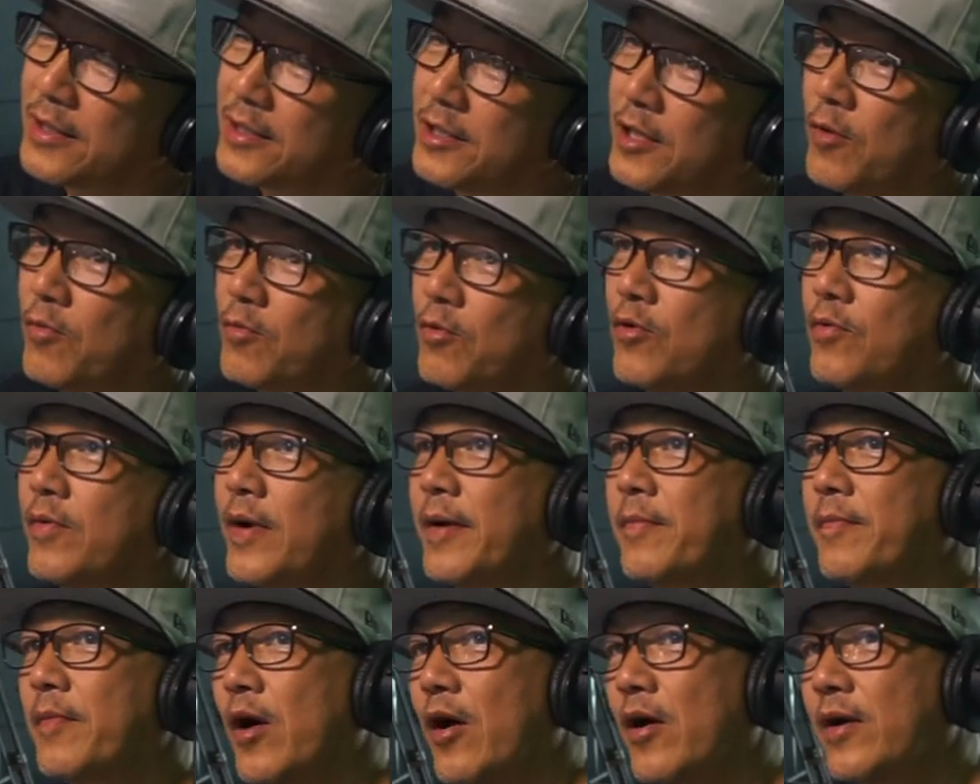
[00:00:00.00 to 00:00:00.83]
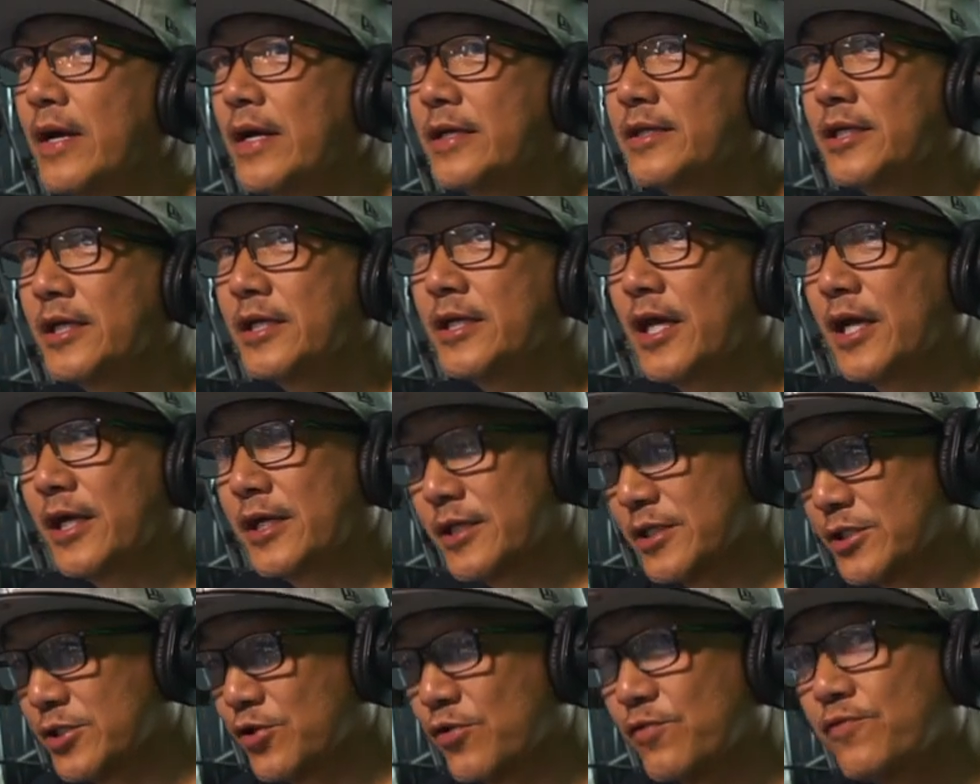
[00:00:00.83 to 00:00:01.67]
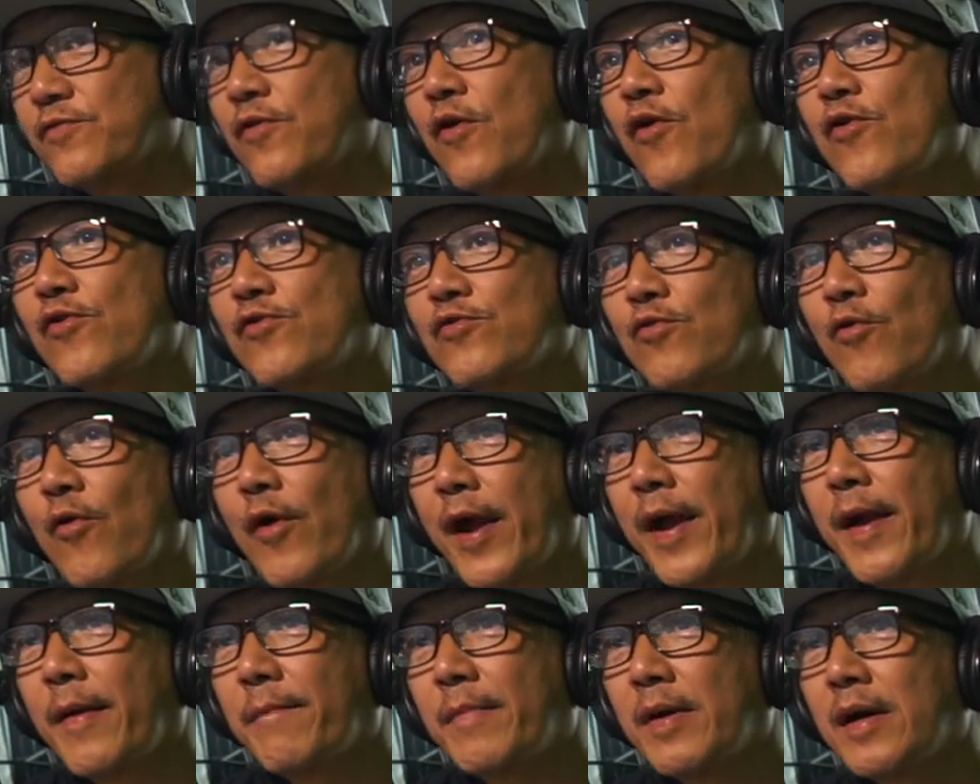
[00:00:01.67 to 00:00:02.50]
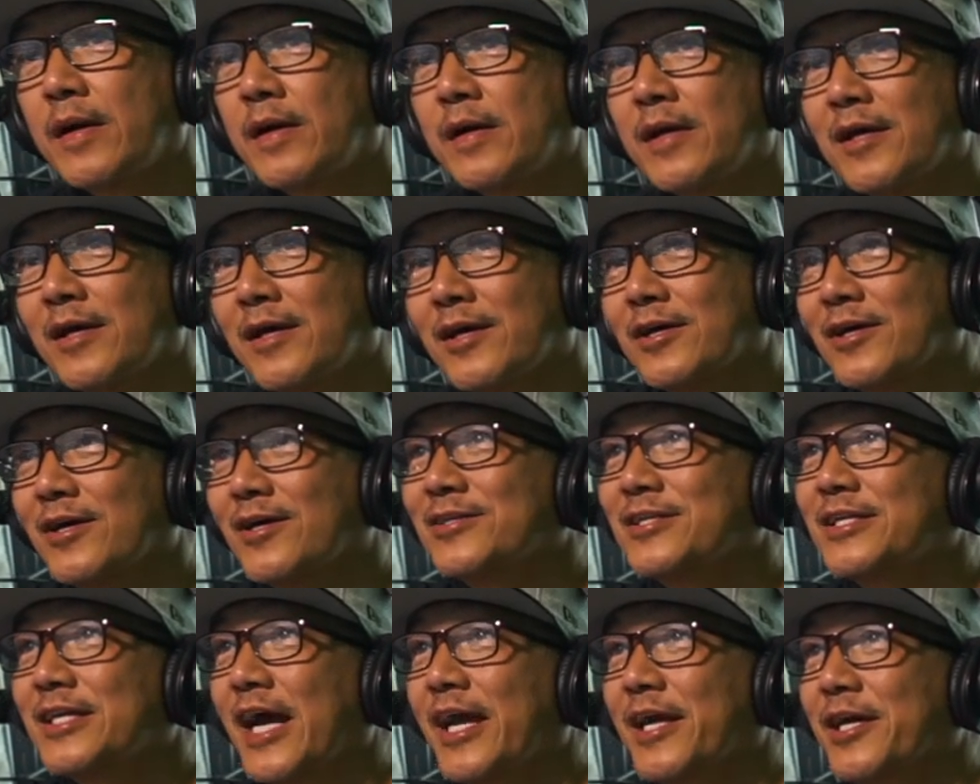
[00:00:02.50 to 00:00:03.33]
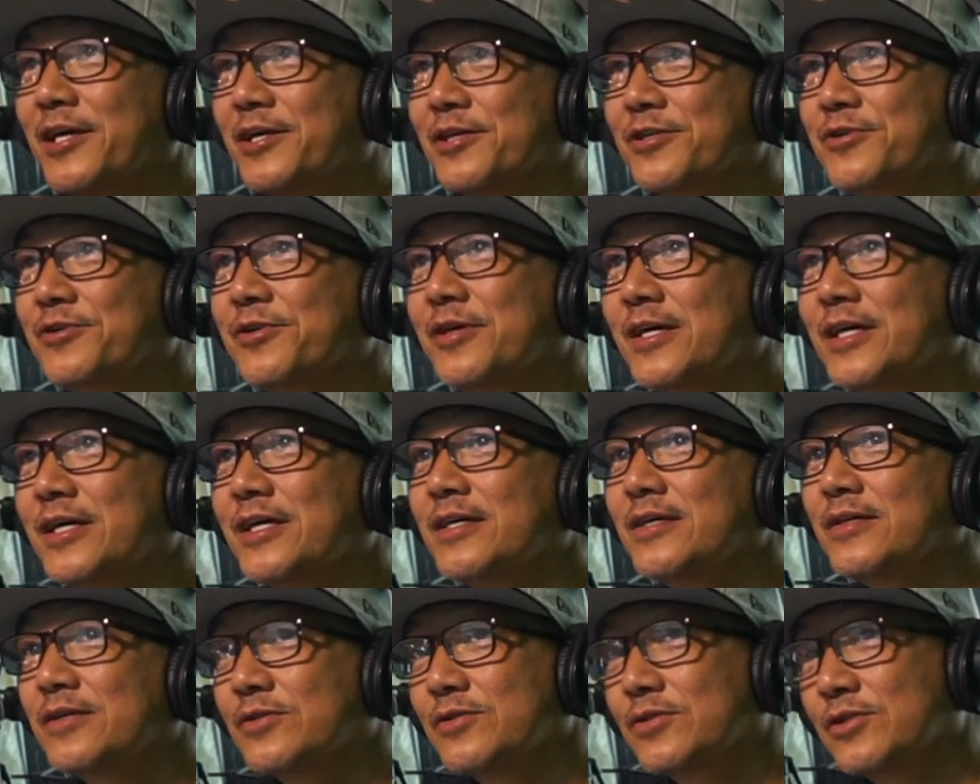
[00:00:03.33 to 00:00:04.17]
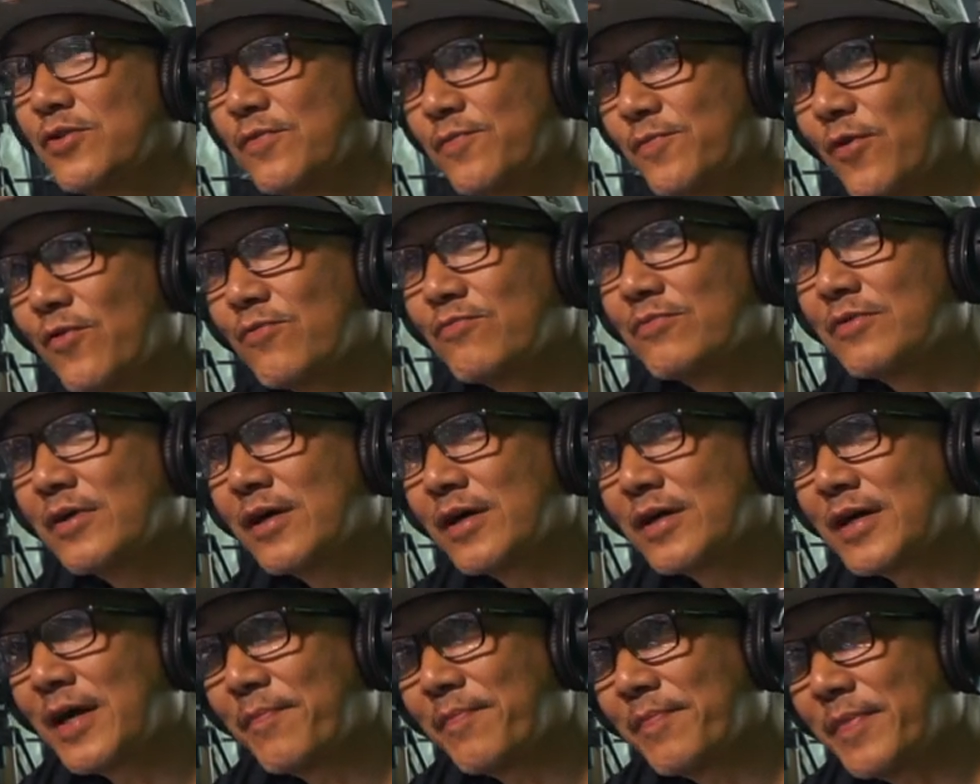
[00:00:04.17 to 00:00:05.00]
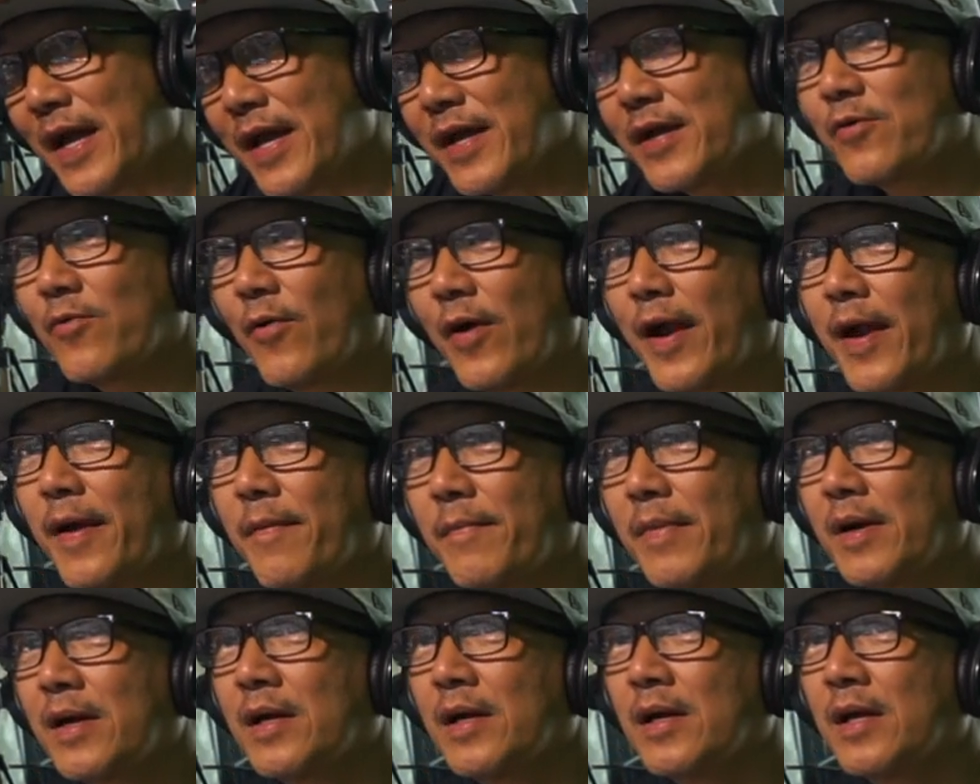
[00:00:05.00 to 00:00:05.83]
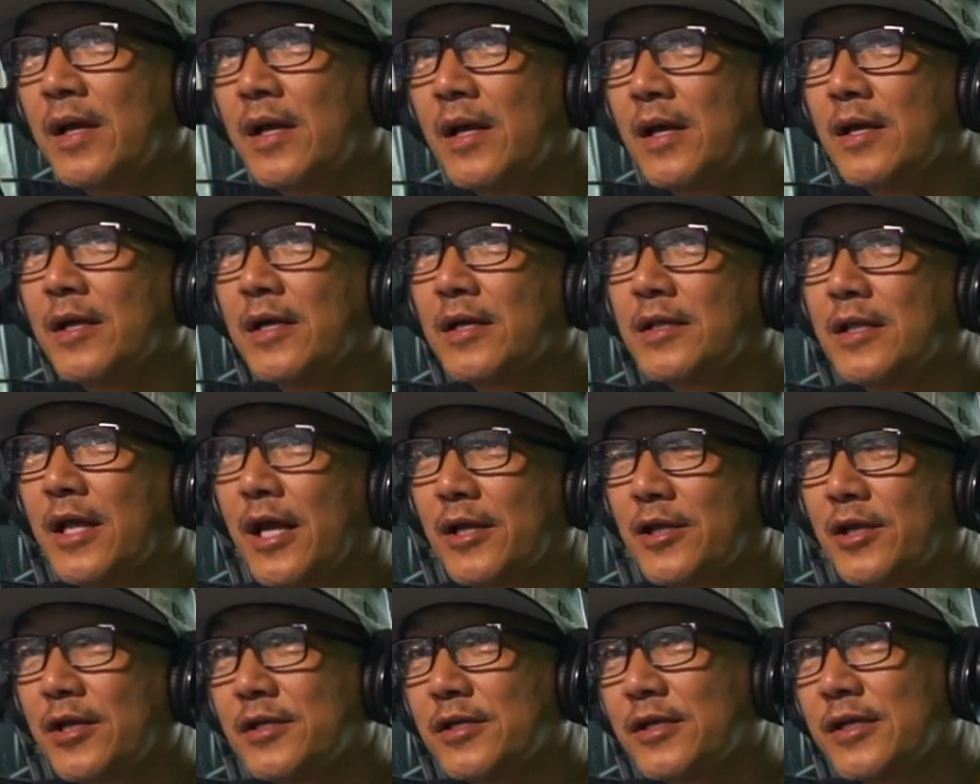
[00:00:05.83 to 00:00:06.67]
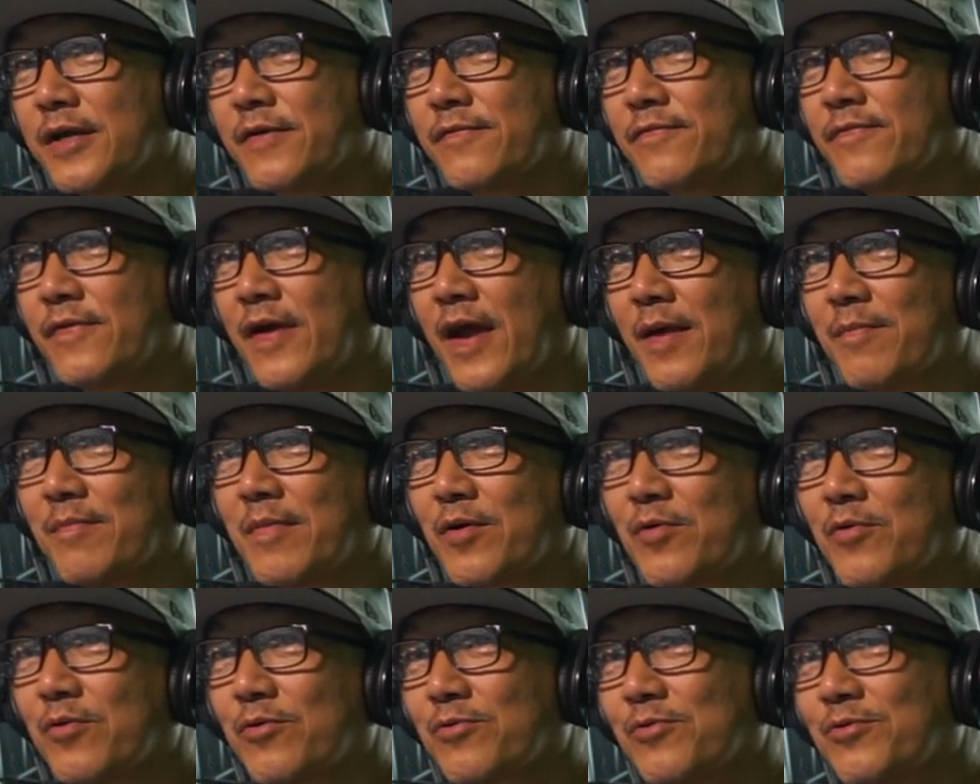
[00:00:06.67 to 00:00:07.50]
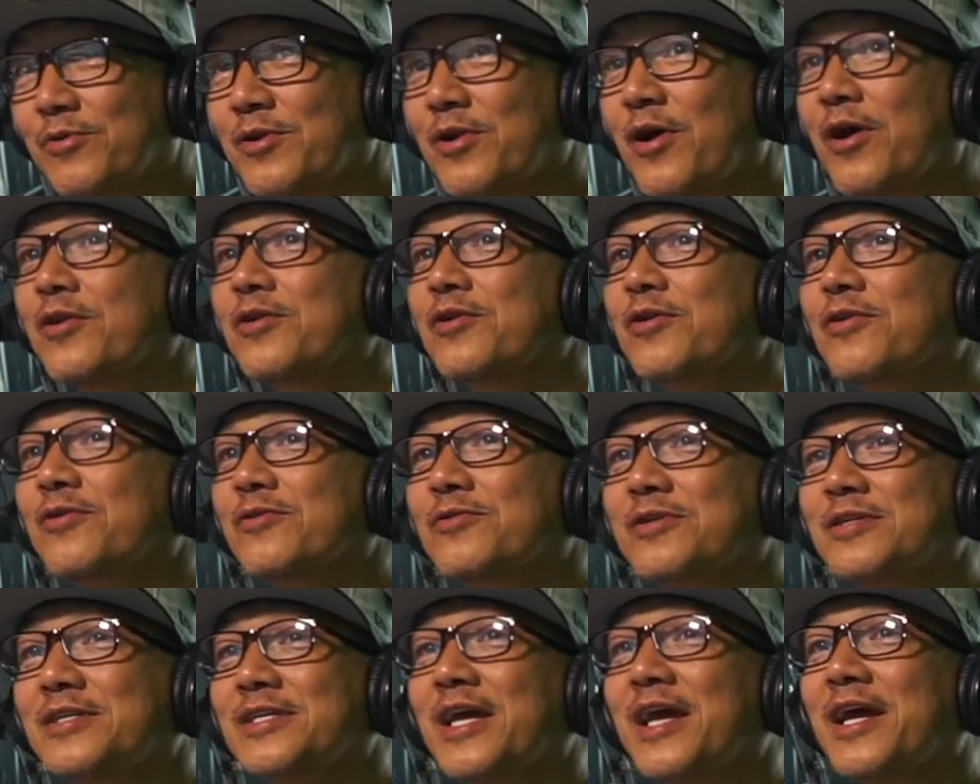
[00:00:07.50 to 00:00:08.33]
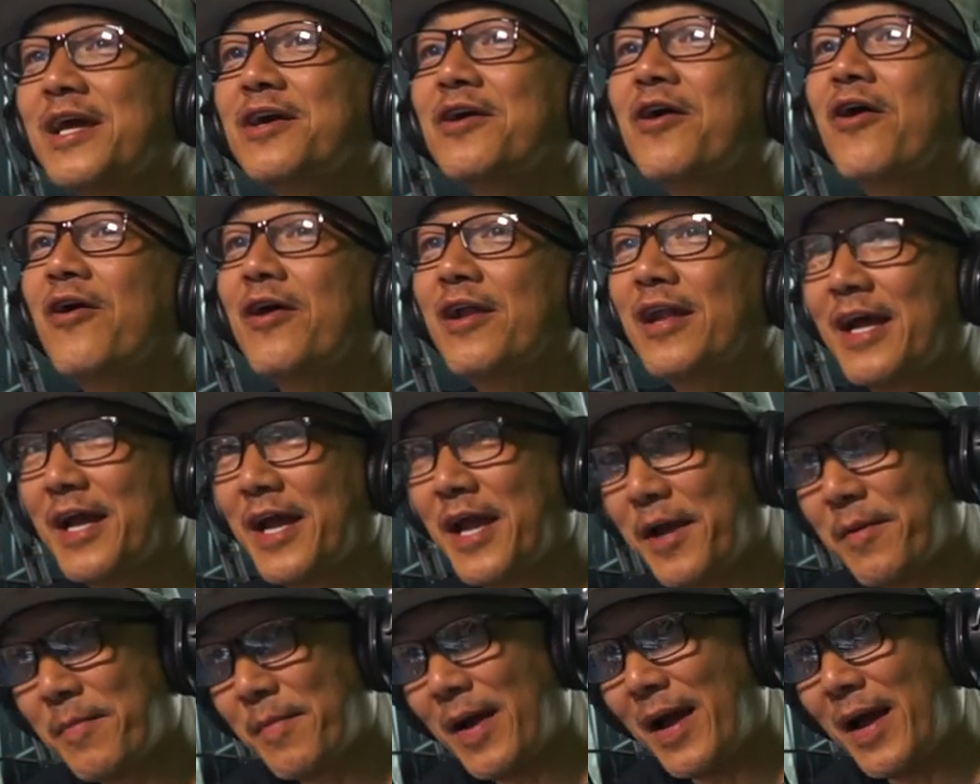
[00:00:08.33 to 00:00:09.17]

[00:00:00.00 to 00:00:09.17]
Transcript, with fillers: uh, trong lúc em nói anh sẽ để cái số phone của em nó chạy ở dưới, số phone ra cầm tay của em anh để cho những cái fan mà của Ronaldo dễ.